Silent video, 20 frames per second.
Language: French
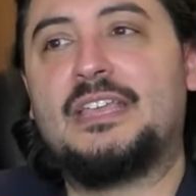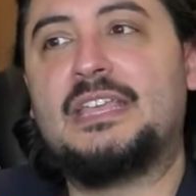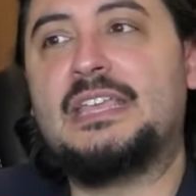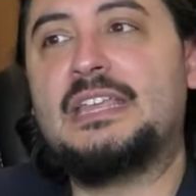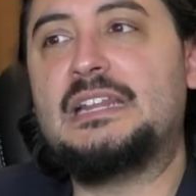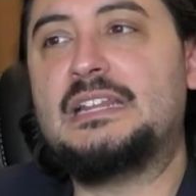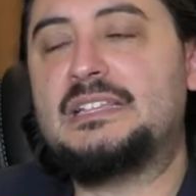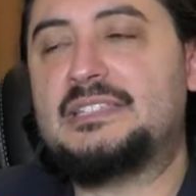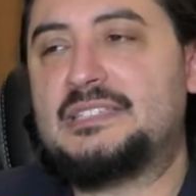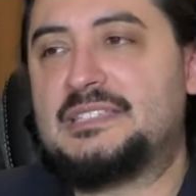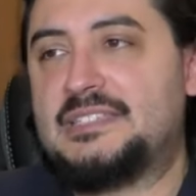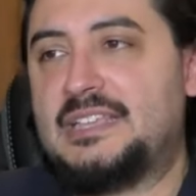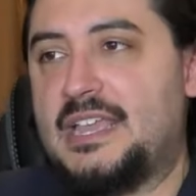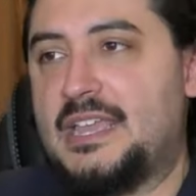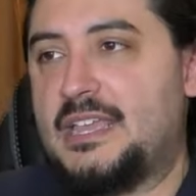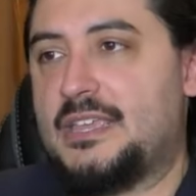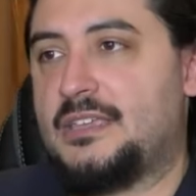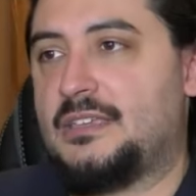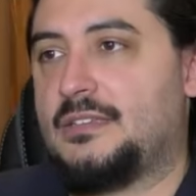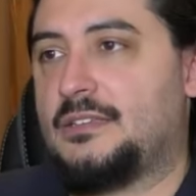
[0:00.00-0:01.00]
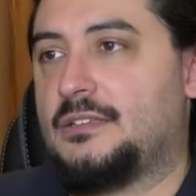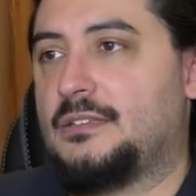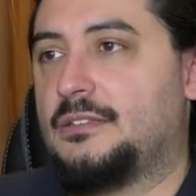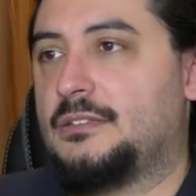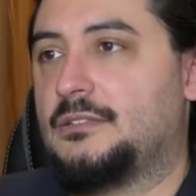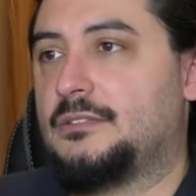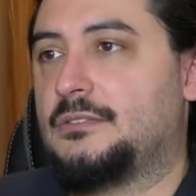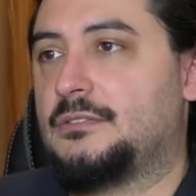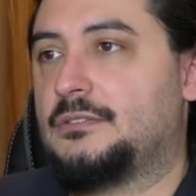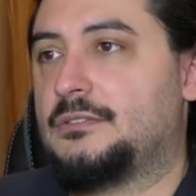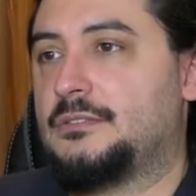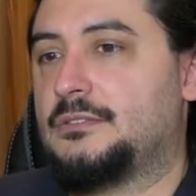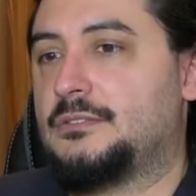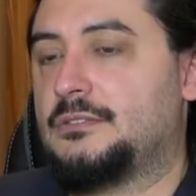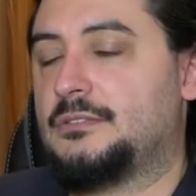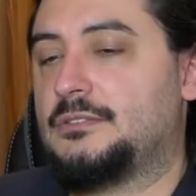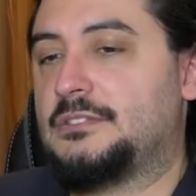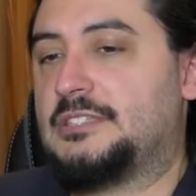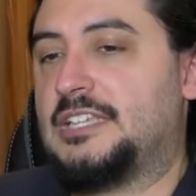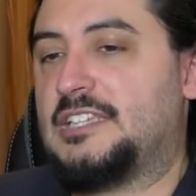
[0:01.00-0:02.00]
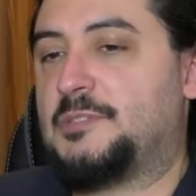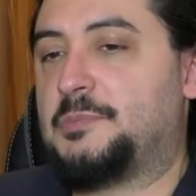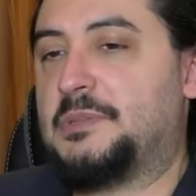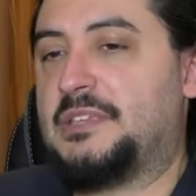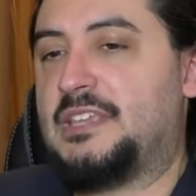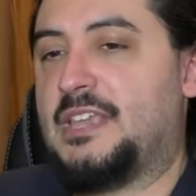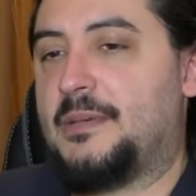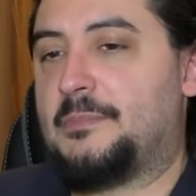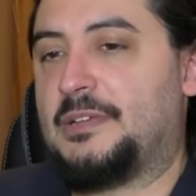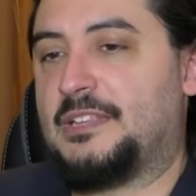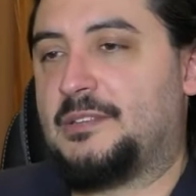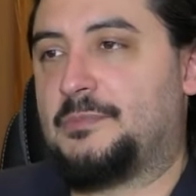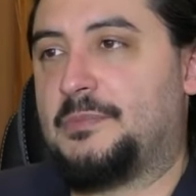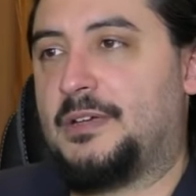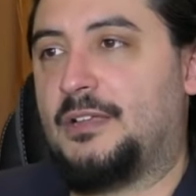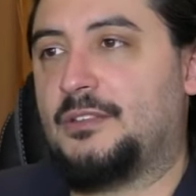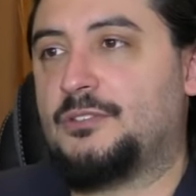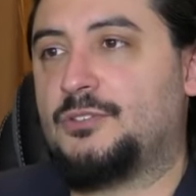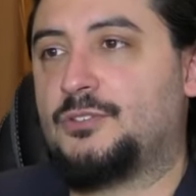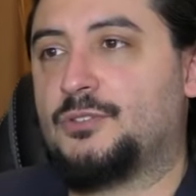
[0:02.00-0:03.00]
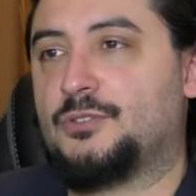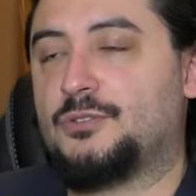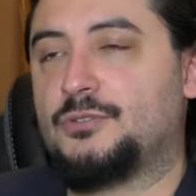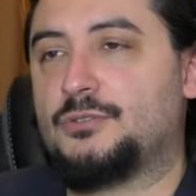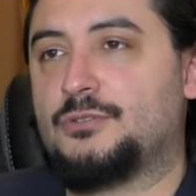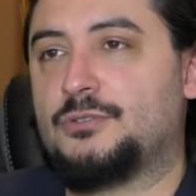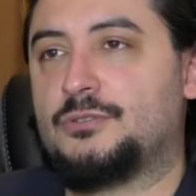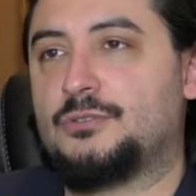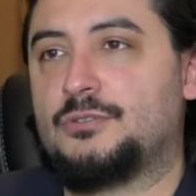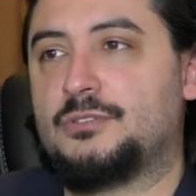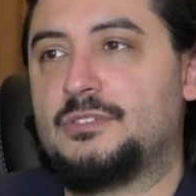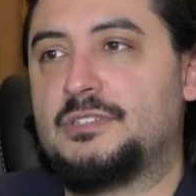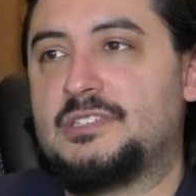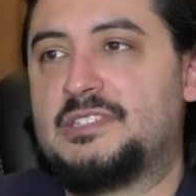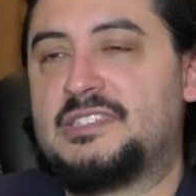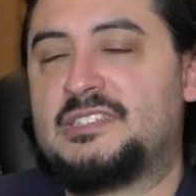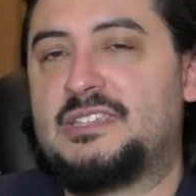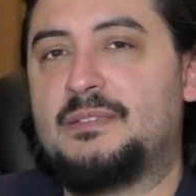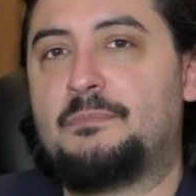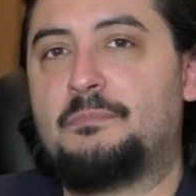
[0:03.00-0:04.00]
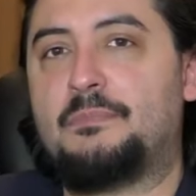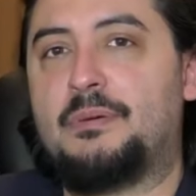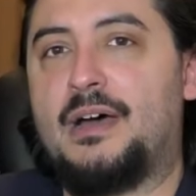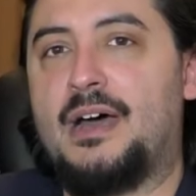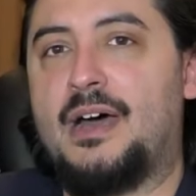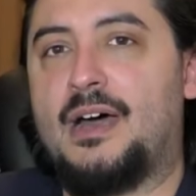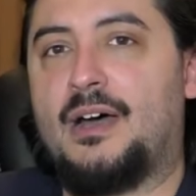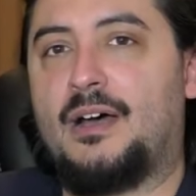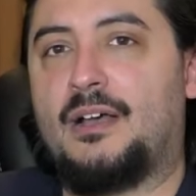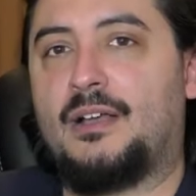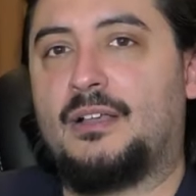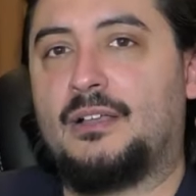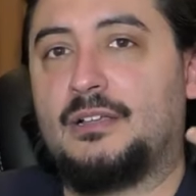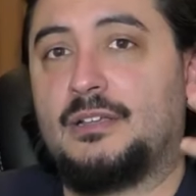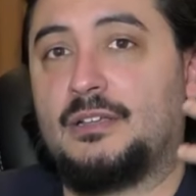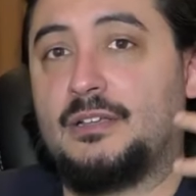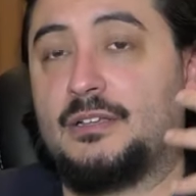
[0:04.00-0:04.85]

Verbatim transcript: Il essaye d'expliquer à Batman que c'est par